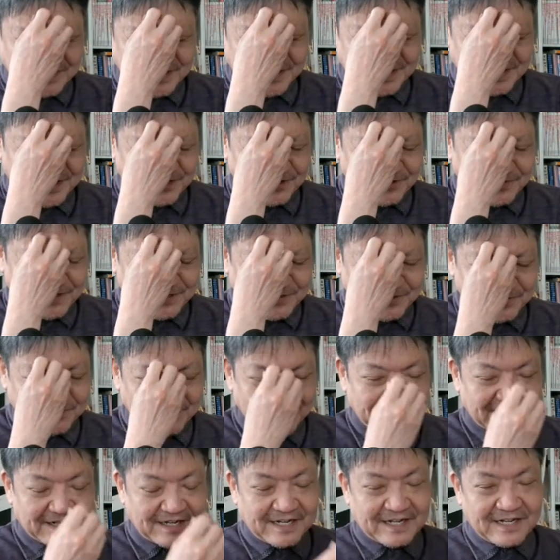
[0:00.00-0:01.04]
はね、共和党
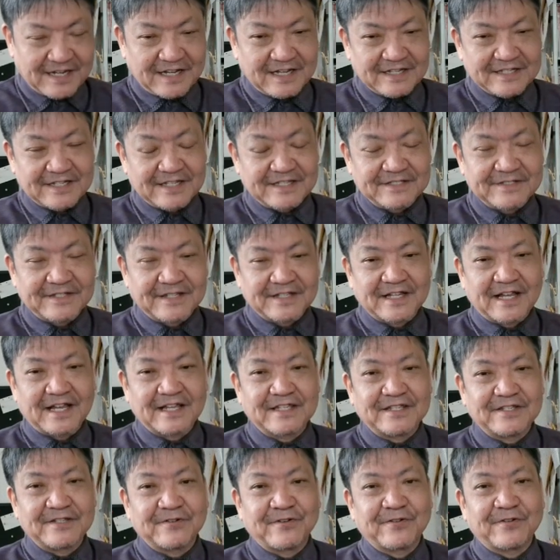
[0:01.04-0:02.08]
はですね、大
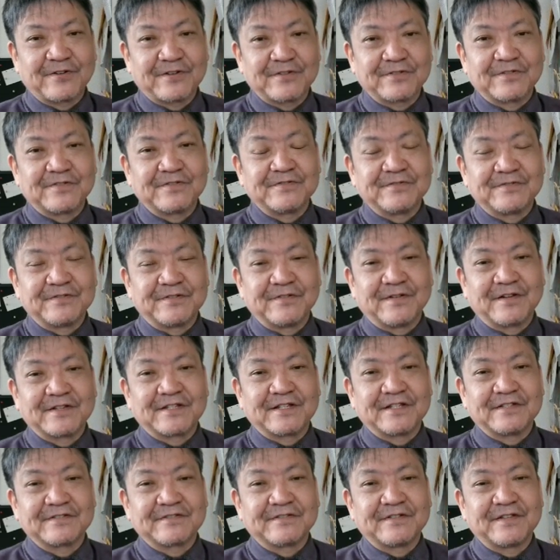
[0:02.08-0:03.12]
企業よりというふうに言われ
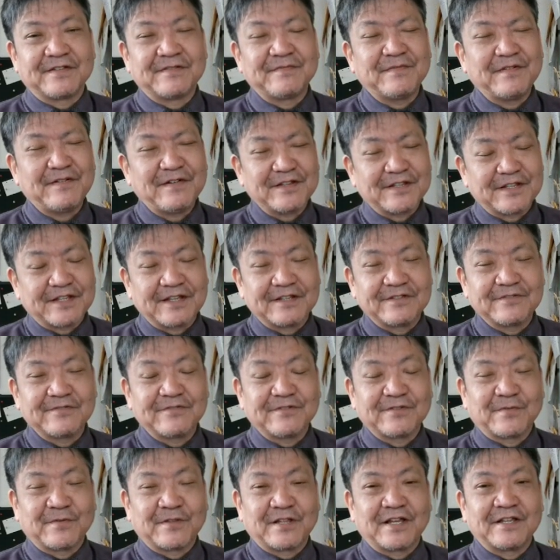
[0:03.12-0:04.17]
たんですけど、今はね、
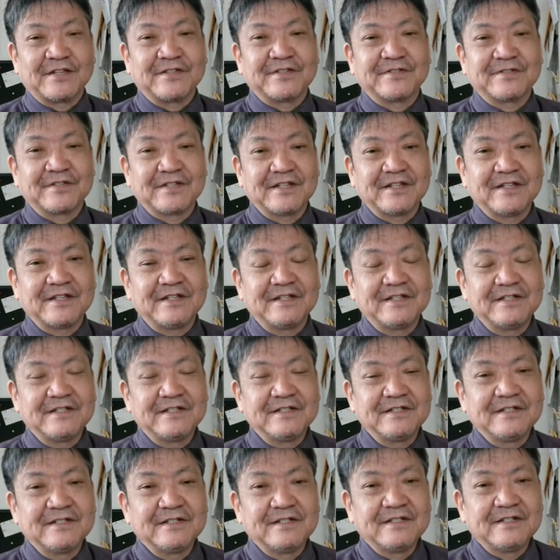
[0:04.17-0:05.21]
そうでもないですよね。
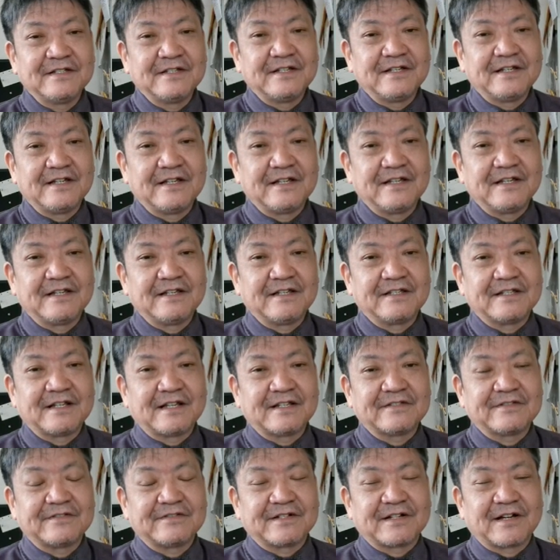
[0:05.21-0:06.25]
えー、
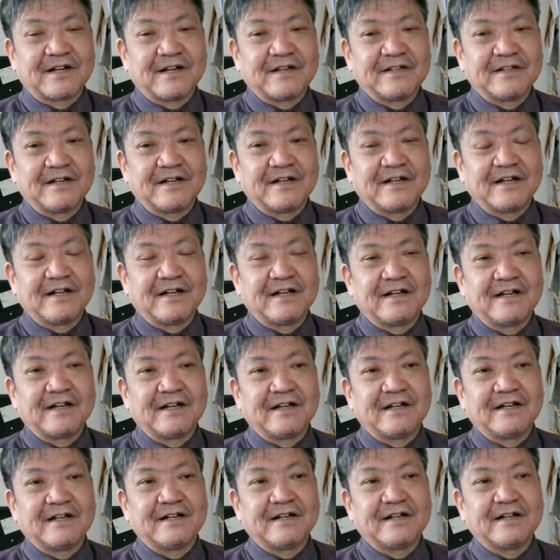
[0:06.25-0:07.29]
なんていう
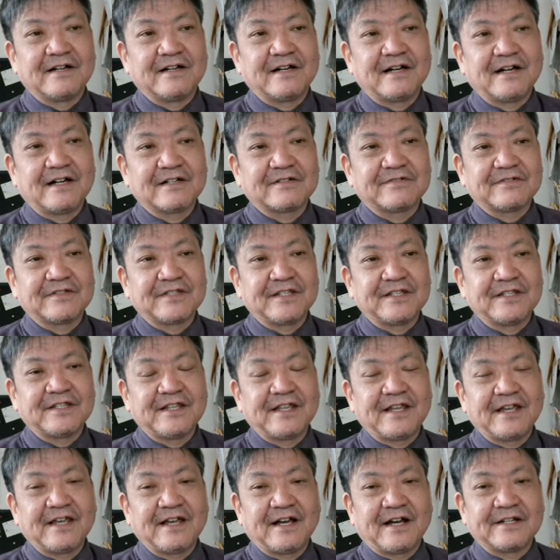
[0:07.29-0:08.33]
か、白人
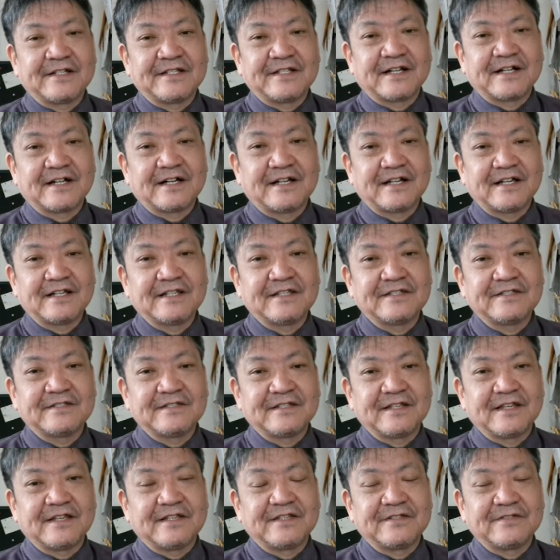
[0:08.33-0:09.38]
でありながらです
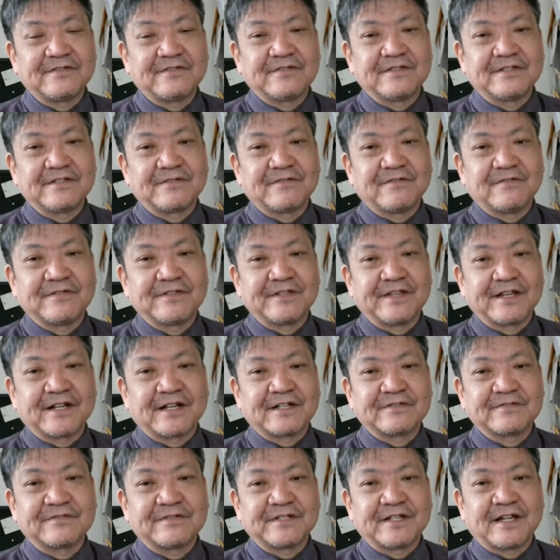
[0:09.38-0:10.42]
ね、非常にこう生
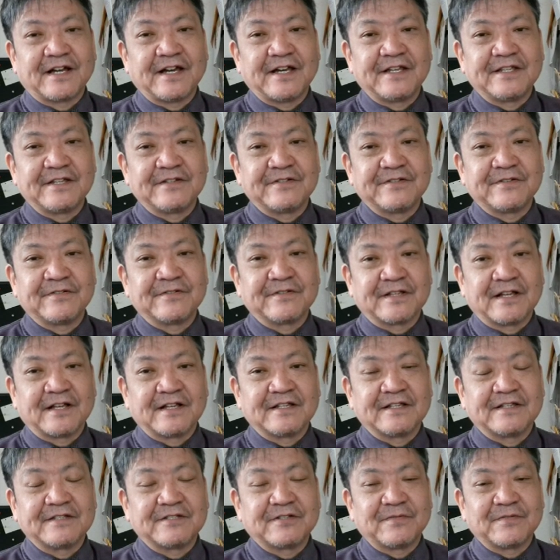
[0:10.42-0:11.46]
活苦にあえでるよう
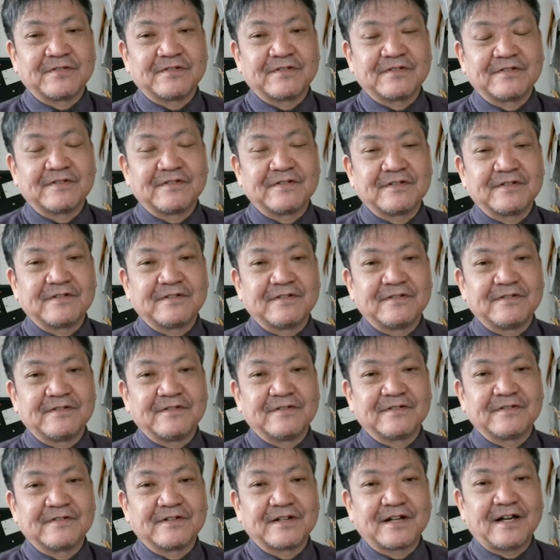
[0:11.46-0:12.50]
な
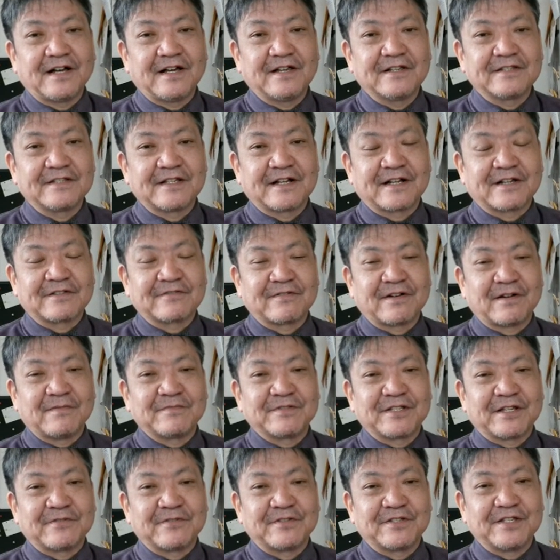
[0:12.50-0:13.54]
人々が、なんか
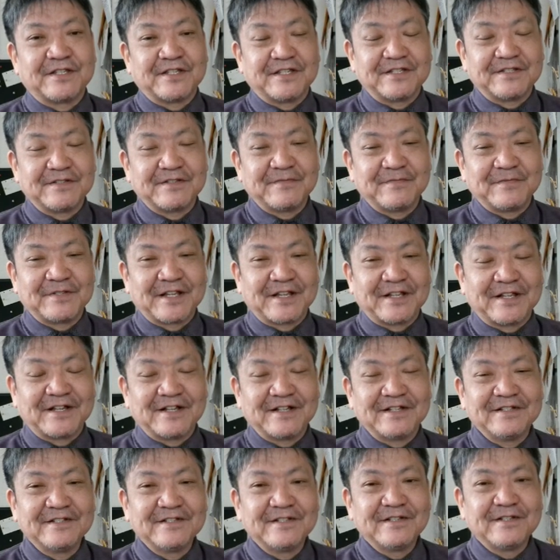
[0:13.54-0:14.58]
トランプさんの支持みたいな、
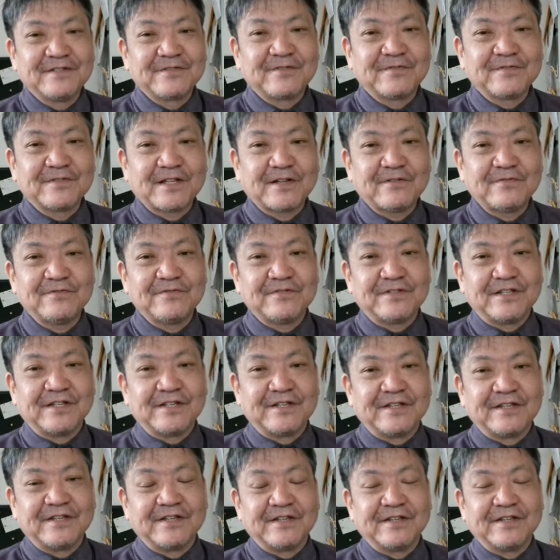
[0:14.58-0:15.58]
そんなふうに